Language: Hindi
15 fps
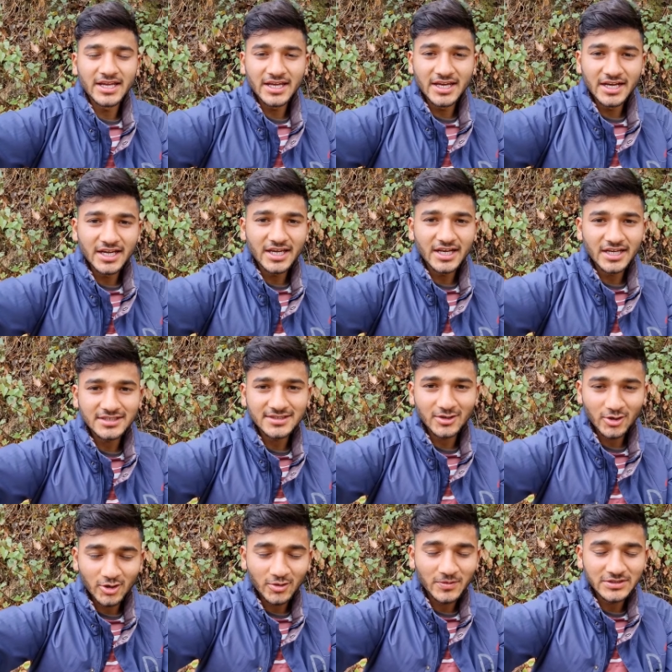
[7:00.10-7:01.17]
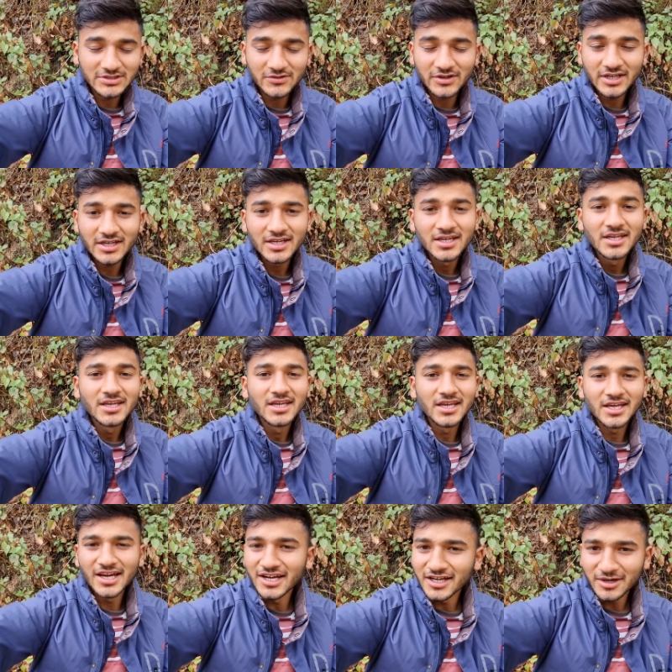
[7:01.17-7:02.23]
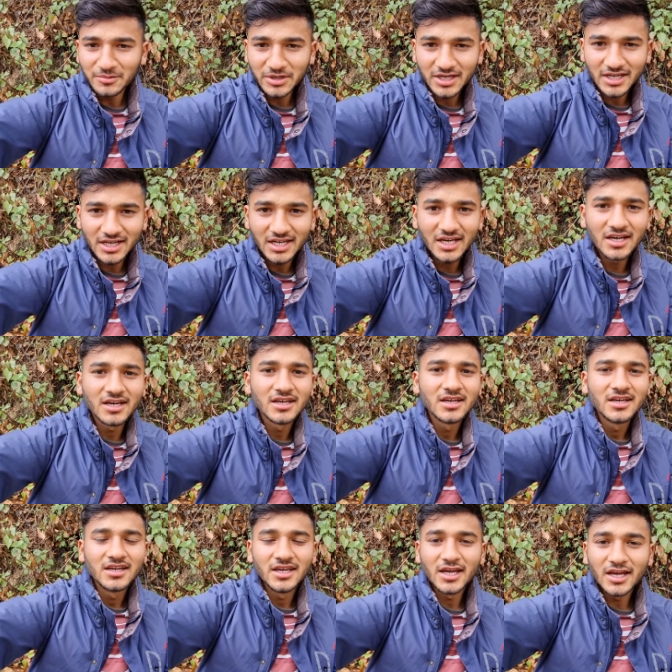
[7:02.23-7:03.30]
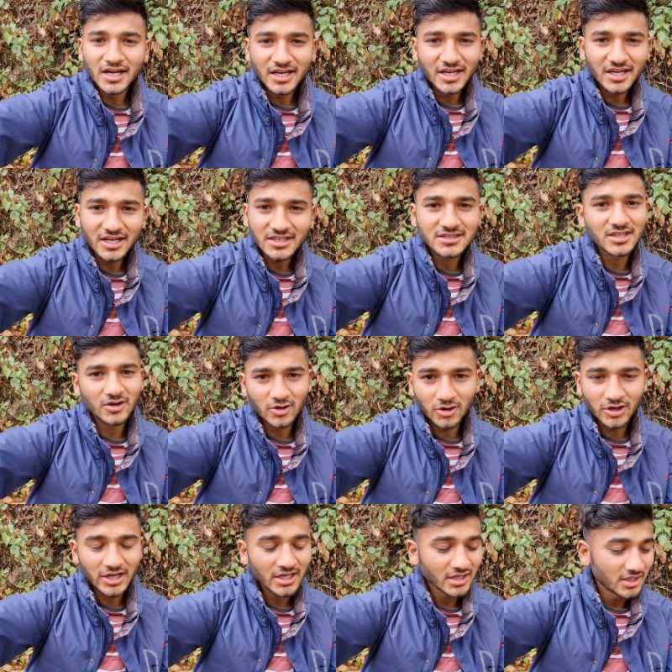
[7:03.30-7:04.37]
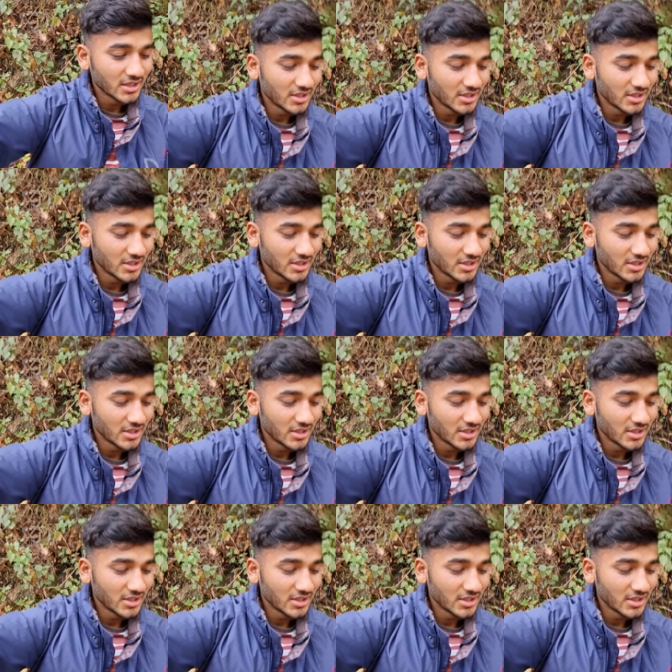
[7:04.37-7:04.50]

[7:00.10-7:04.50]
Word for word: एक घंटे का रास्ता और बचा हुआ है एक घंटा हमने कर लिया एक घंटे का रास्ता और है